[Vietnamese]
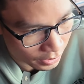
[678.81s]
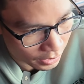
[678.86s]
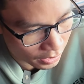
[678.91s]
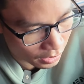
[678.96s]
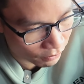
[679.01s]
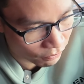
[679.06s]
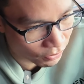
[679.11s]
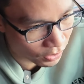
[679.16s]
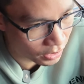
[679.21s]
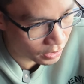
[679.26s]
Đây
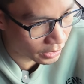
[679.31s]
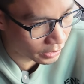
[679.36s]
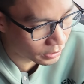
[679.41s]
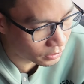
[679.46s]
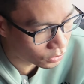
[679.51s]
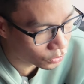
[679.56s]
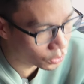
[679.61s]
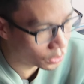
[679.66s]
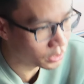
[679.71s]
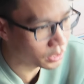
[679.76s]
là phân
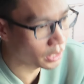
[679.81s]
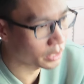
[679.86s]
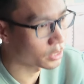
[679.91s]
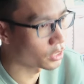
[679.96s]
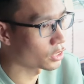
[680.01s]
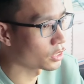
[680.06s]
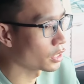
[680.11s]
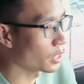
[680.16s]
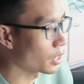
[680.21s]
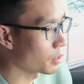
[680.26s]
nhánh chuyên sản
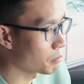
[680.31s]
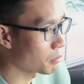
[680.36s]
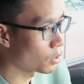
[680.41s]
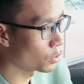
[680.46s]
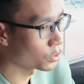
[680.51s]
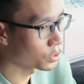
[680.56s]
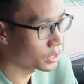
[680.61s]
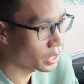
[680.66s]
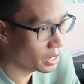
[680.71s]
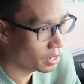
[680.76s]
xuất những cái
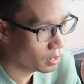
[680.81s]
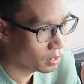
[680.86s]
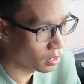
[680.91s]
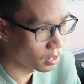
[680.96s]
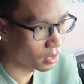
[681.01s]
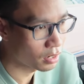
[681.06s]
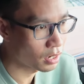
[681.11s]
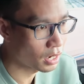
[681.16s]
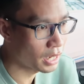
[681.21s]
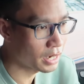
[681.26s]
mẫu xe
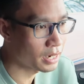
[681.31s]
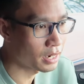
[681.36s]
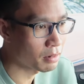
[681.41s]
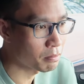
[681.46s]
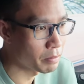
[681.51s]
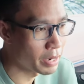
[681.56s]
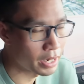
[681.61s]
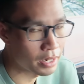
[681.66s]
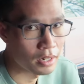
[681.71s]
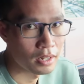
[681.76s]
G-Class đặc
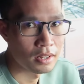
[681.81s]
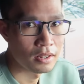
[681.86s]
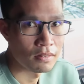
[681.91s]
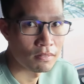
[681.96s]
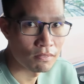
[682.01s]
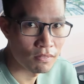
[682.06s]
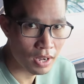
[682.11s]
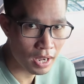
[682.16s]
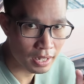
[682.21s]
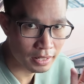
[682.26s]
biệt
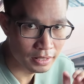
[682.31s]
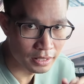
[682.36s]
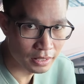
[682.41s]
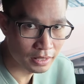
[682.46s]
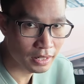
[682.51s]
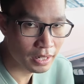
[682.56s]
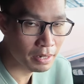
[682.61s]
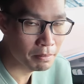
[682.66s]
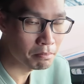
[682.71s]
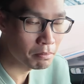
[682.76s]
và
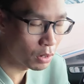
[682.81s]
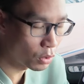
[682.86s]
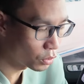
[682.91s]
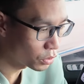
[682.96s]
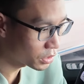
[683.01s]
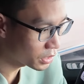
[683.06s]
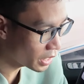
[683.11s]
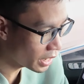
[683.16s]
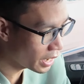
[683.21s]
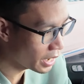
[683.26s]
những cái
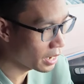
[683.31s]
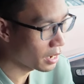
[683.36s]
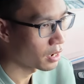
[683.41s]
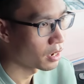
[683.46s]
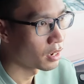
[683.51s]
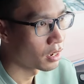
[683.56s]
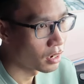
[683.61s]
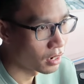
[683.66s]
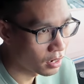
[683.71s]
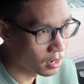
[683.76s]
mẫu xe
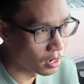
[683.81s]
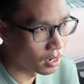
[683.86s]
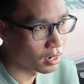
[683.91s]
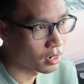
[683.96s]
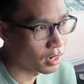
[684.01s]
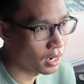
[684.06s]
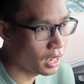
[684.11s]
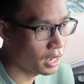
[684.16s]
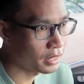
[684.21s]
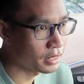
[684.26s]

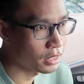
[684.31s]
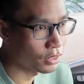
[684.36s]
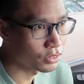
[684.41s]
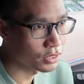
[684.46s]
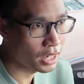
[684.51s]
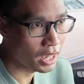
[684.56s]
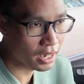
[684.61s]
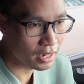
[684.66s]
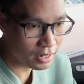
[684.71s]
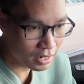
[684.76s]
G-Class theo
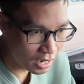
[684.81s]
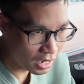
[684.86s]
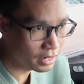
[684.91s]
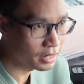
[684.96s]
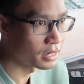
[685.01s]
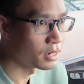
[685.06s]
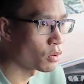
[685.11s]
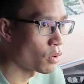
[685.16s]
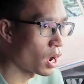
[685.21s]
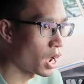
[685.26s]
dạng cá
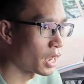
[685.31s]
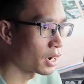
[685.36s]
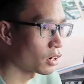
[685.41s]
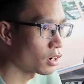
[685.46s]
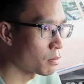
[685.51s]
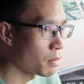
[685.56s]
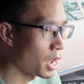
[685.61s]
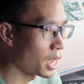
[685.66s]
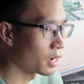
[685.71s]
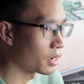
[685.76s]
nhân hóa đó
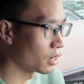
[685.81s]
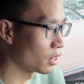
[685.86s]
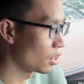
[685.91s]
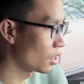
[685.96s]
các bạn.